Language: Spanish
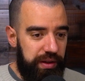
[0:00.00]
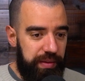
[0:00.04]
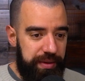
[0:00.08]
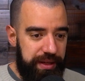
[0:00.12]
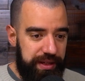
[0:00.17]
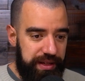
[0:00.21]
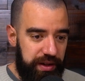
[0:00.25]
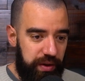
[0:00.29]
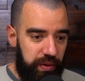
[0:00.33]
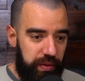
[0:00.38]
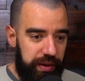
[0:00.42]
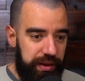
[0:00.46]

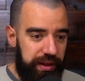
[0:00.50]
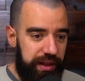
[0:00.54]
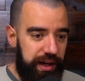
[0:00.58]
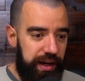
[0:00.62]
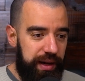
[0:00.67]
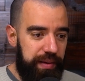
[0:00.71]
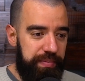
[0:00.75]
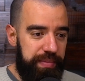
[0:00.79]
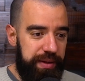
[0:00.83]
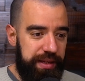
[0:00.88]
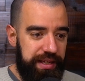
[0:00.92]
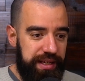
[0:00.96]
también se
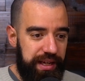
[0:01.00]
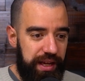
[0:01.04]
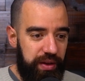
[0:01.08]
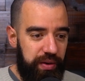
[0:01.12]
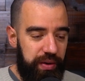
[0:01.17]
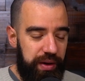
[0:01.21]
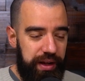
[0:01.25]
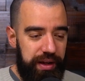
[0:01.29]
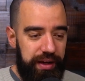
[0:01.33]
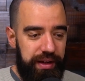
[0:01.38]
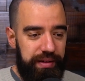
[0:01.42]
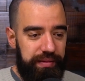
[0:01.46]
encuentra
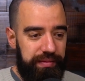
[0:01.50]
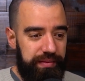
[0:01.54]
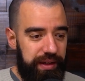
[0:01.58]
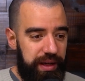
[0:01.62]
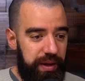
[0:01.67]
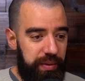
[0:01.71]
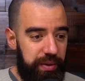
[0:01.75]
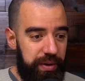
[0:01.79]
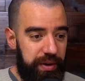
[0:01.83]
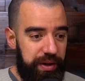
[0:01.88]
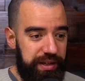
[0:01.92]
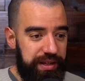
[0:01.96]
pensando en
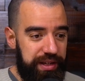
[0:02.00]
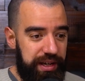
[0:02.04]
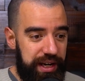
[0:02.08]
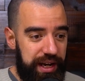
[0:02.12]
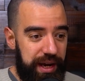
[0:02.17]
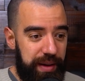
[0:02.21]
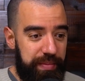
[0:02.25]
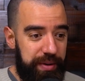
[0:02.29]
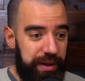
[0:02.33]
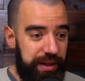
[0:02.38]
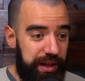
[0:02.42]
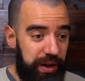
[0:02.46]
qué bueno que
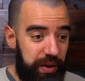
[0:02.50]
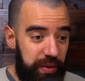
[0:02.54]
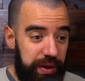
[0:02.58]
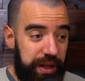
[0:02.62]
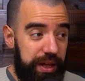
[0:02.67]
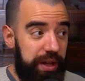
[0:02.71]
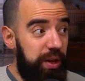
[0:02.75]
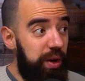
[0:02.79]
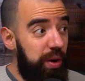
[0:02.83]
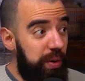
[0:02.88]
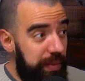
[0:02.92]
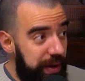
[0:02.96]
sería aprender un
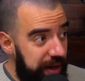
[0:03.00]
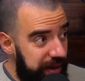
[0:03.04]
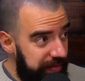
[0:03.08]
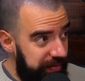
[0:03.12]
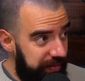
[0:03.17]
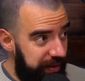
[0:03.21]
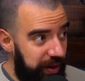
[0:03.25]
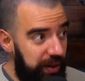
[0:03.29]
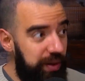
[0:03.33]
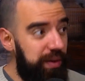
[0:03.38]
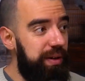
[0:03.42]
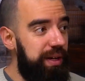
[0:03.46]
idioma,
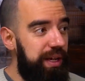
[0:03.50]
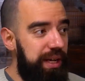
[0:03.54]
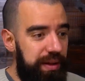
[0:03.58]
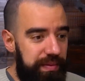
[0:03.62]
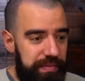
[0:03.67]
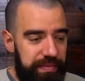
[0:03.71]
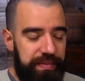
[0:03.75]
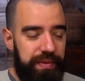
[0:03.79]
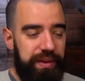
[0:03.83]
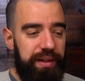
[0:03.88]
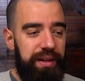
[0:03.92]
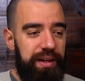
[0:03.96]
¿no?
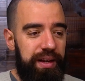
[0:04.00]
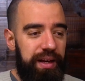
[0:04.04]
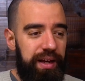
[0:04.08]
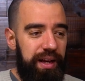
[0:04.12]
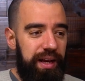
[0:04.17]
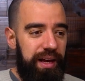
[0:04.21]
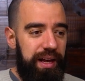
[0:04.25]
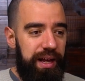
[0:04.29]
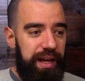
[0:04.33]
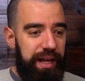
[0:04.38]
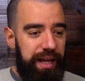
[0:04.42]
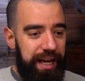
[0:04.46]
Y
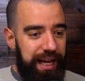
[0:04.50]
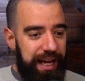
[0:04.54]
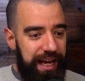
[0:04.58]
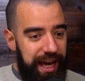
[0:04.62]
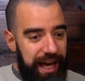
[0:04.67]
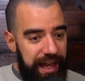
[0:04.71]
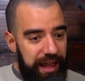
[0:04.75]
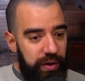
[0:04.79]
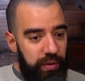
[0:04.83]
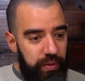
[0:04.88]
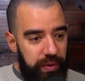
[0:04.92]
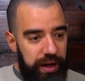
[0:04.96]

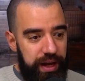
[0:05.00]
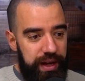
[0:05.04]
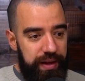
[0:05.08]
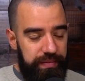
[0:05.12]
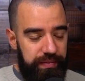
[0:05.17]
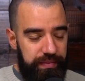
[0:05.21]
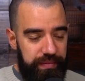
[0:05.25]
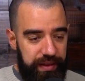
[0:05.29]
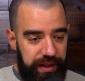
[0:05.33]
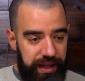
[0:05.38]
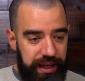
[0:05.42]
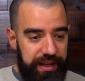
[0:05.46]
cada
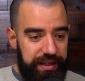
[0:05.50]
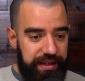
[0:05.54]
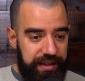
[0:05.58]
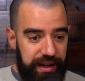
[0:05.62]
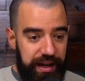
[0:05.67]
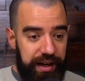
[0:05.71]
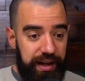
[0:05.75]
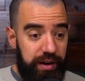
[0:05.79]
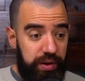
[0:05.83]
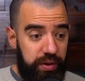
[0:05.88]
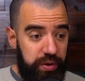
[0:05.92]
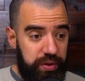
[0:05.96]
una de
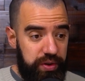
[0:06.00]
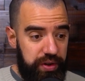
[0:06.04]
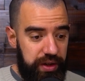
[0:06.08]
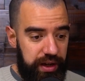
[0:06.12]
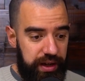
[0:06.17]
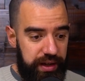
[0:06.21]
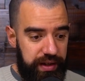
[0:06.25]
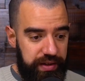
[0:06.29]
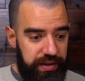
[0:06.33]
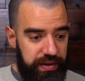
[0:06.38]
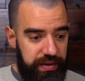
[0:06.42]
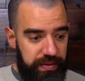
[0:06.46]
esas
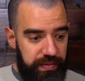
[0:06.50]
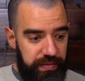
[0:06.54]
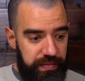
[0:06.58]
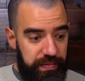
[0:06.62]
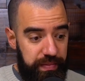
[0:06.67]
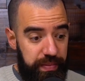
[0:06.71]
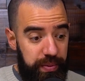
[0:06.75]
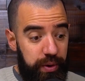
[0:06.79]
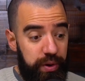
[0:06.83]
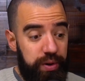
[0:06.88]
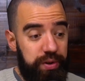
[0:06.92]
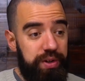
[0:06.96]
cosas
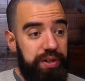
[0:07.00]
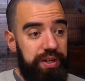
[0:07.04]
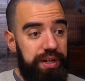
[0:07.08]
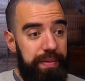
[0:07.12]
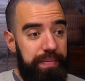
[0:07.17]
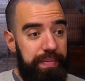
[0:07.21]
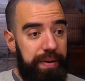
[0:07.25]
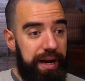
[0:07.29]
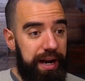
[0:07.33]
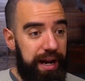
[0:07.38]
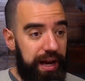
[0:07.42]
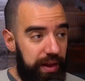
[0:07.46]
por
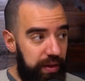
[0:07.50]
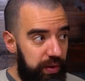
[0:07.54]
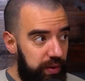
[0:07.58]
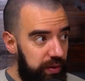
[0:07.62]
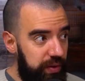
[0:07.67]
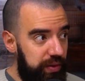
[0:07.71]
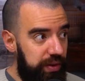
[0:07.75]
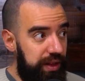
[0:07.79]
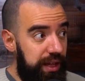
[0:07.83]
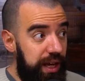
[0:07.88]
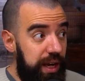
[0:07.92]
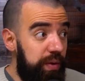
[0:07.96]

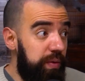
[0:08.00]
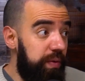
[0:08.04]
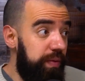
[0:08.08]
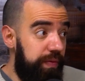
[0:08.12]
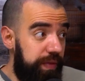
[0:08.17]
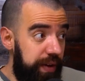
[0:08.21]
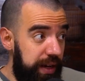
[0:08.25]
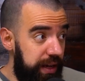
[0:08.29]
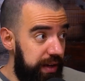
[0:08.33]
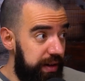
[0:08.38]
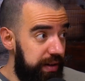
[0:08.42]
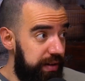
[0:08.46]
separado tiene un
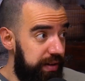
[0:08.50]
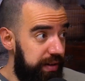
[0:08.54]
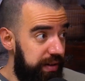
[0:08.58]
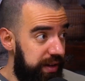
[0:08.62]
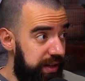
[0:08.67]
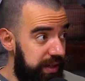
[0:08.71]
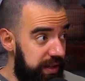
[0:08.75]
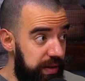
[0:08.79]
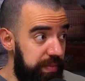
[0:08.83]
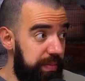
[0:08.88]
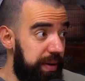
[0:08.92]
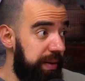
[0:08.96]
fin
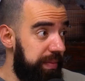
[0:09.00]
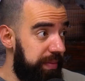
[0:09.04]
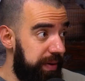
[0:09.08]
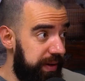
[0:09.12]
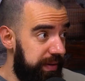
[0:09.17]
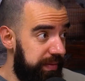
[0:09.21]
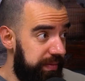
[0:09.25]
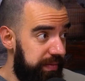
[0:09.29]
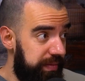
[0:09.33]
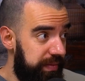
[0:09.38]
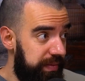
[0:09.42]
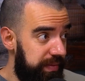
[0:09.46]
en sí
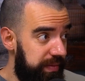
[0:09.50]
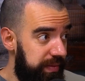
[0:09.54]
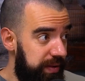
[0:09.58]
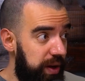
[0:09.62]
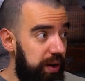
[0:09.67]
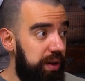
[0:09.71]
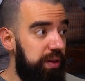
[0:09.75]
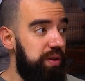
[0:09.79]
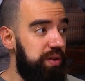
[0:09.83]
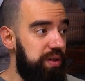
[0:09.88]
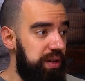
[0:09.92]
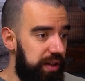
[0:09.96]
misma.
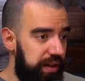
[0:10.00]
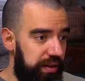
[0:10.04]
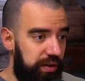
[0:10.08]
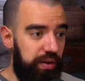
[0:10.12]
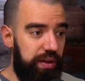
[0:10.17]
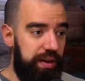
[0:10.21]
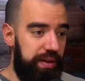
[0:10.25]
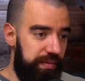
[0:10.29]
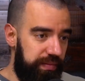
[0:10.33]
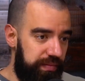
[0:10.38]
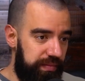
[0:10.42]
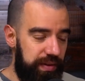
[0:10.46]
¿no? Entonces
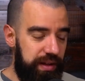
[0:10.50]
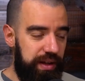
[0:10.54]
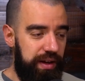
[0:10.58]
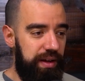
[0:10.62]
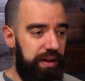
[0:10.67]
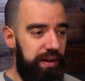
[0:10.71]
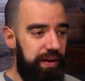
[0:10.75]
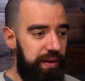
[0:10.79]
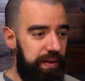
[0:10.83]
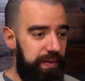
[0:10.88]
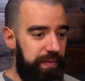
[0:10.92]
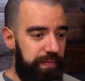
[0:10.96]
estoy
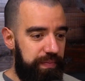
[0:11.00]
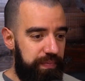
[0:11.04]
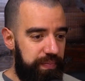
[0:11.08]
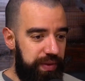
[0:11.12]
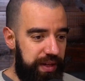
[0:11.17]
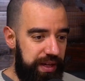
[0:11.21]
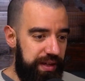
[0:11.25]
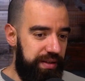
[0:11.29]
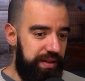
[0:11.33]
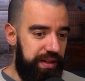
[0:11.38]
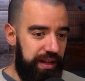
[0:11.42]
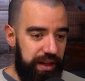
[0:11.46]

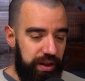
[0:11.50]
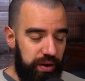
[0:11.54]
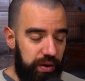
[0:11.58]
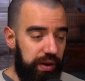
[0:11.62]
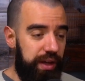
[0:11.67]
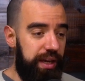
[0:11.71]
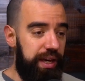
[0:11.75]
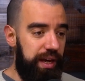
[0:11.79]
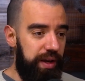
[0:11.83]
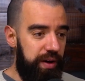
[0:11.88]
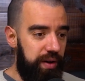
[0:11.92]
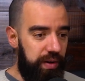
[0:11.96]

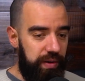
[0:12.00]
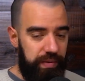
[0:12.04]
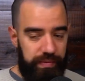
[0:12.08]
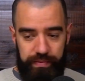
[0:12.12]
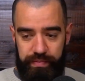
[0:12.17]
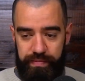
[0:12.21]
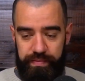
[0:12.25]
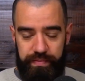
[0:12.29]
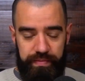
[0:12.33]
diciendo quiero